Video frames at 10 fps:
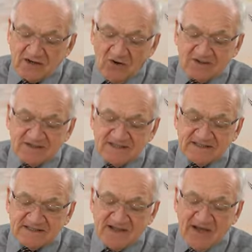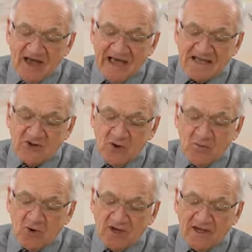consiste à y
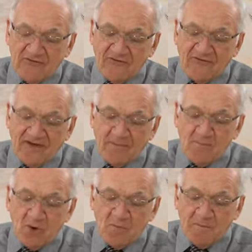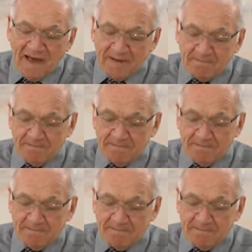demeurer fermement